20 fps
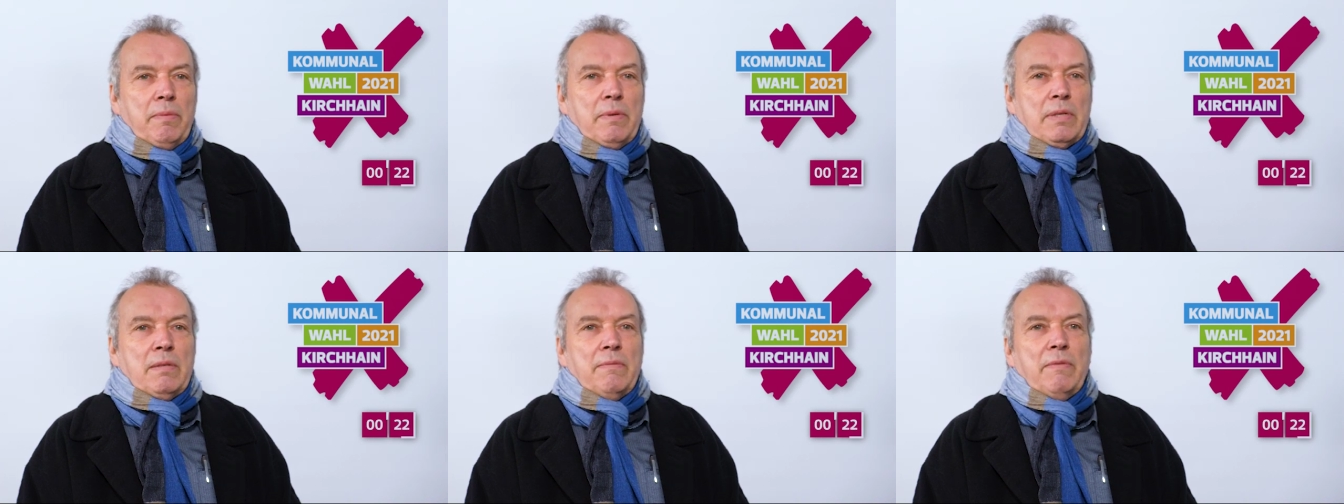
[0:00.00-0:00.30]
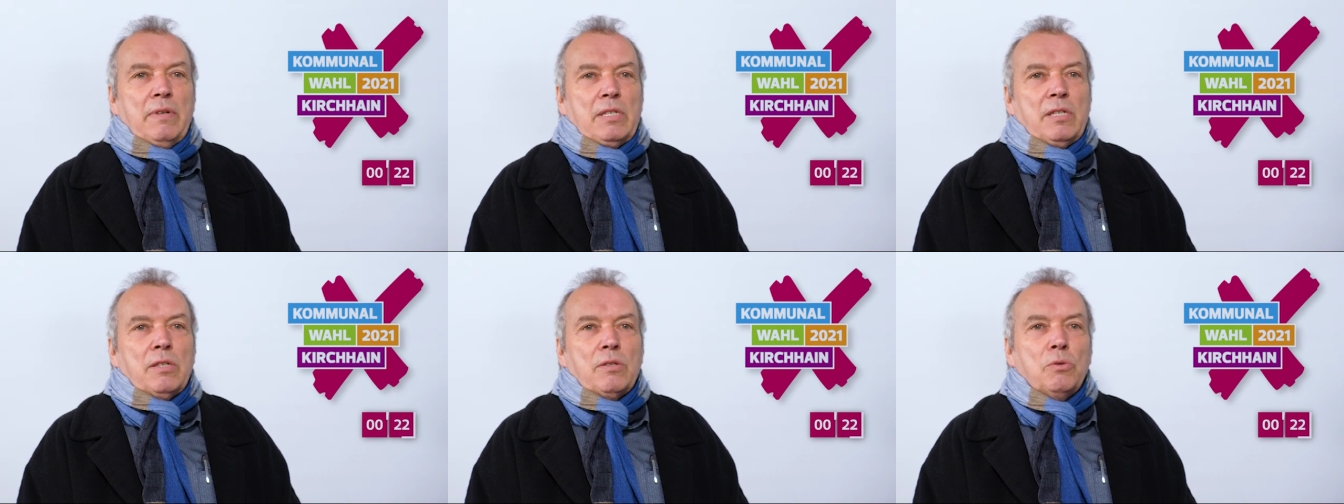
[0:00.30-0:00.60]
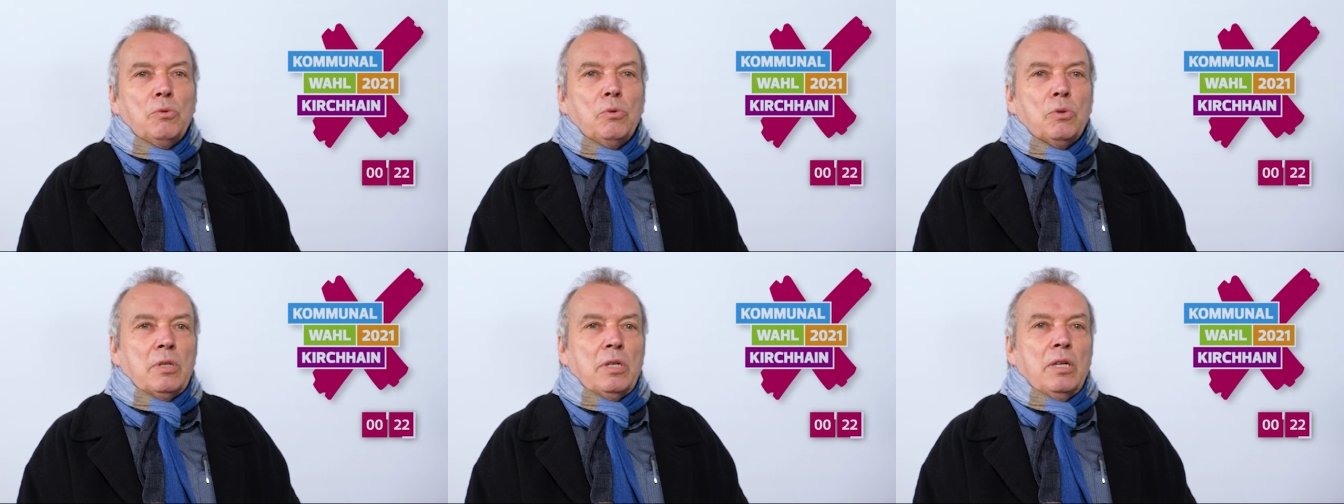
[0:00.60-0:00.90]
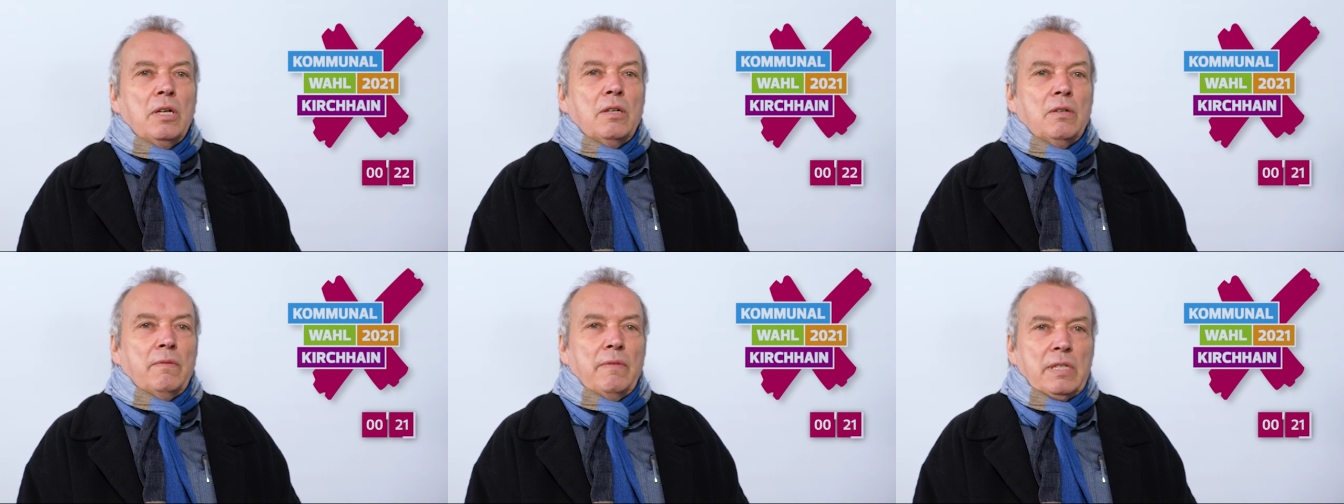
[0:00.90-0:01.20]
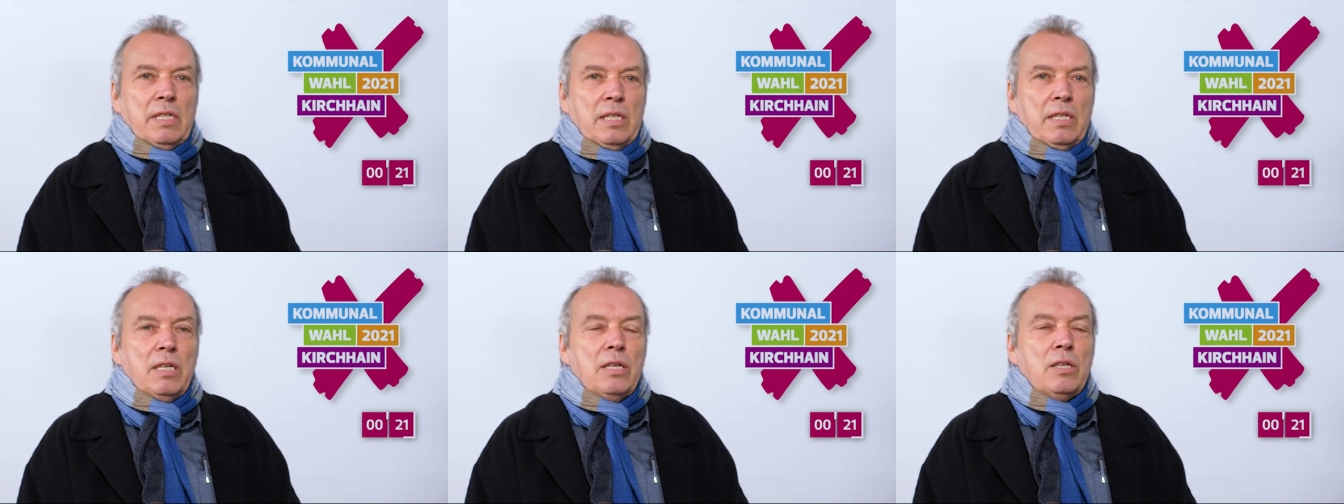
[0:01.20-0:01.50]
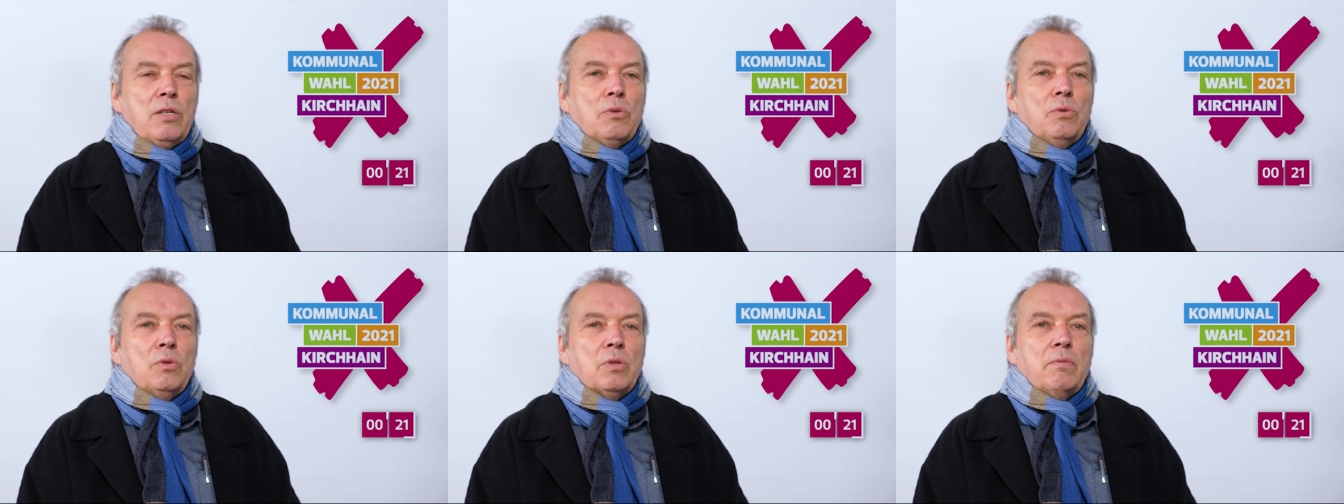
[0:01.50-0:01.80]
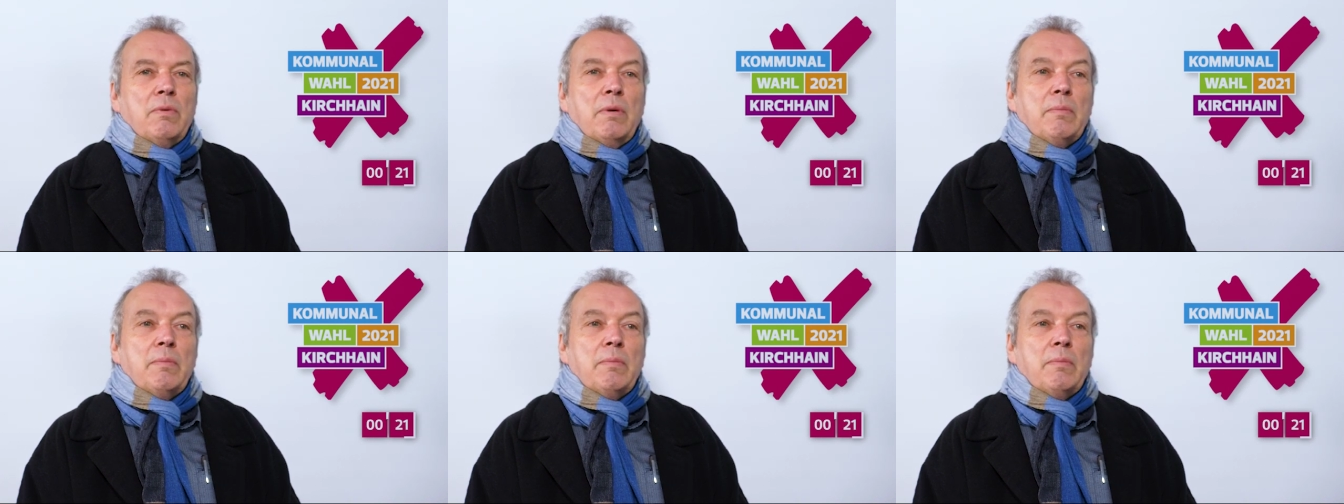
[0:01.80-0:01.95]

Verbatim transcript: wissen, was er tut und was er nicht tut.